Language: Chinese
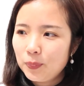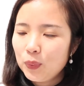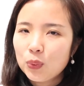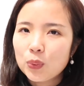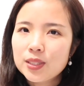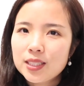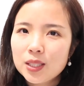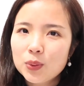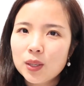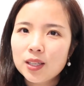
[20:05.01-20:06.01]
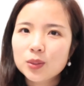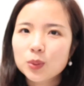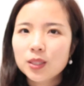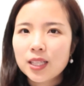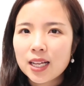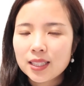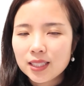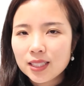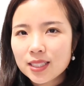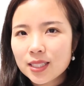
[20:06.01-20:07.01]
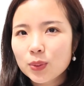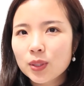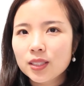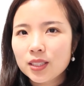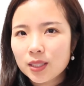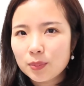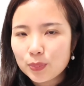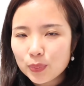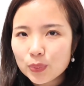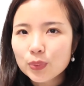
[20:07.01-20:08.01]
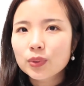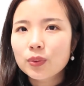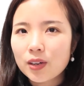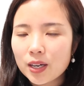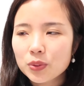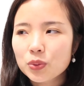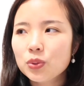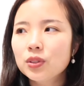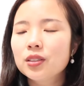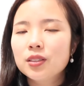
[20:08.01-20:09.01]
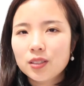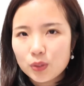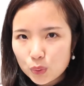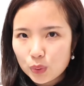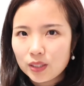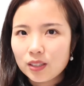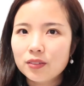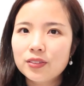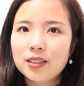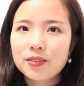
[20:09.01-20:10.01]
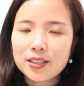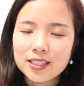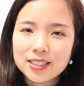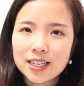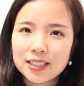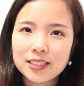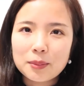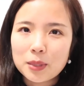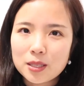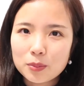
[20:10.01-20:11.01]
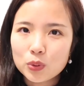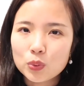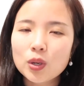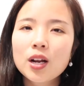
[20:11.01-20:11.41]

不同阶段了，所以他第一阶段那些不用的玩具呢，要处理掉，放在放在家里也没什么用。